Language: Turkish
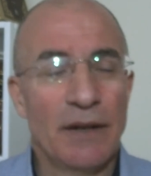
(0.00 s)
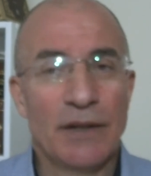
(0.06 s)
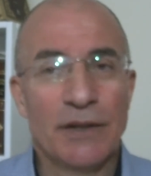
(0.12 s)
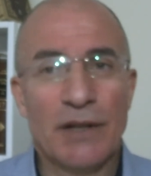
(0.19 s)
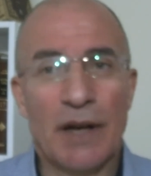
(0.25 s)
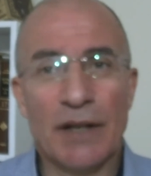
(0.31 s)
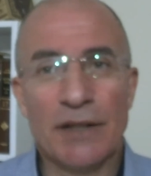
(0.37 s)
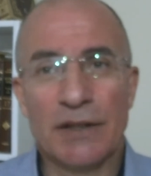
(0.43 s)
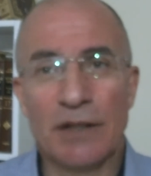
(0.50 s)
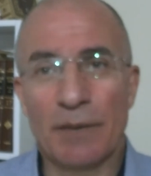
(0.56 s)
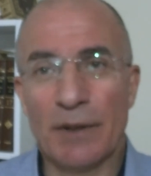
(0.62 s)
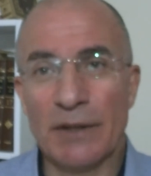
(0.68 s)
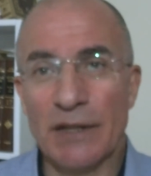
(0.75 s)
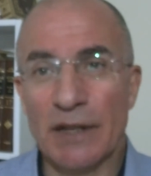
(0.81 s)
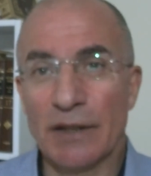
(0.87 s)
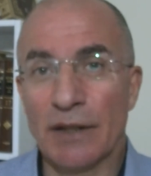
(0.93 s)
çarşıda,
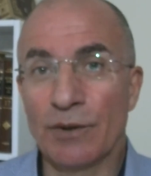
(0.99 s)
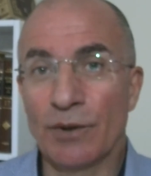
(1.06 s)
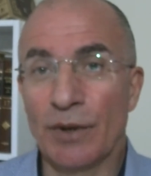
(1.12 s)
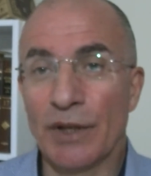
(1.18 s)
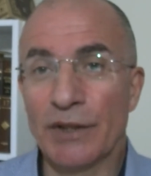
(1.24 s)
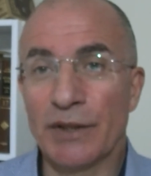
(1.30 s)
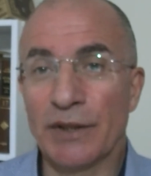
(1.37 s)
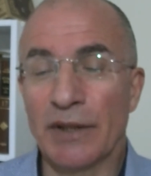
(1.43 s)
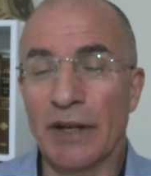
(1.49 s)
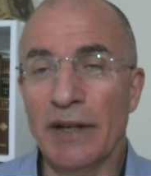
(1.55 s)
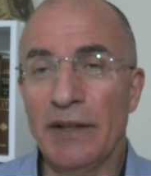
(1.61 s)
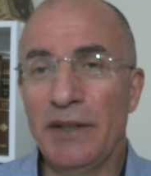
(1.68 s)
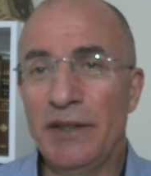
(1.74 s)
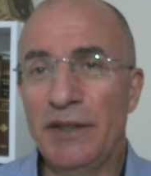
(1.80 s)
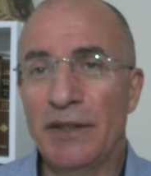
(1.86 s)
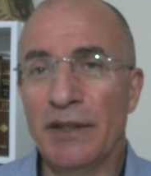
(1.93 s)
pazarda dolaşırken,
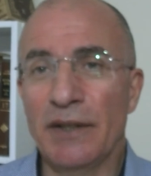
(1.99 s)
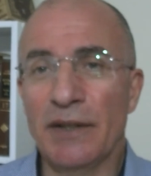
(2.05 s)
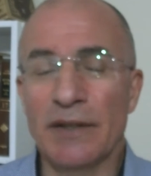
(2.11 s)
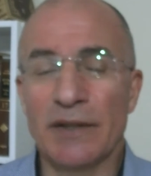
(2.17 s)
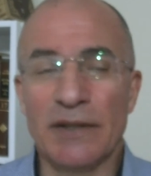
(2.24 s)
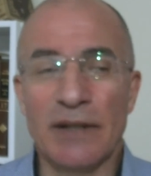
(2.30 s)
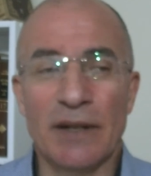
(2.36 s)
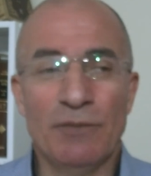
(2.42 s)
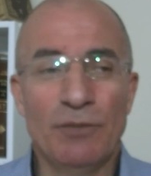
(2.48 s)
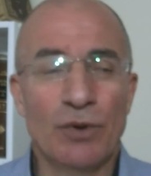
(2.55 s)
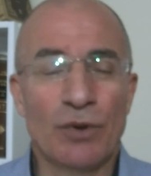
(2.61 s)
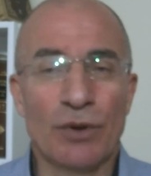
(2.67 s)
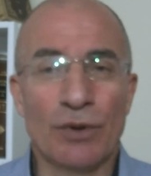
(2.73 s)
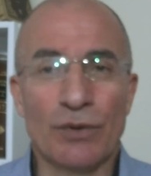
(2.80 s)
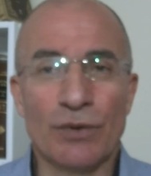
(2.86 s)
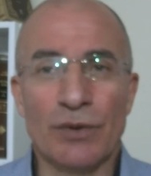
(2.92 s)
iş yerinizde,
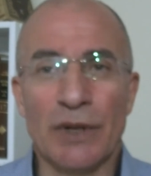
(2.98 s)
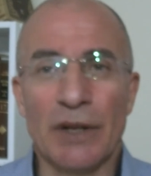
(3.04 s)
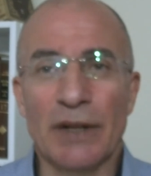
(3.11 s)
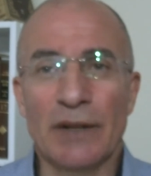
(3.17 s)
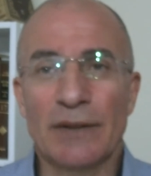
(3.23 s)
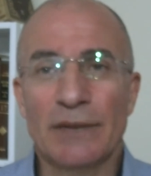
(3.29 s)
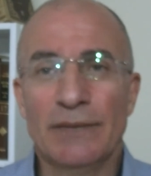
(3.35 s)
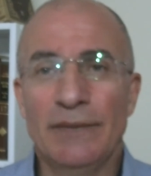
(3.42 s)
büronuzda,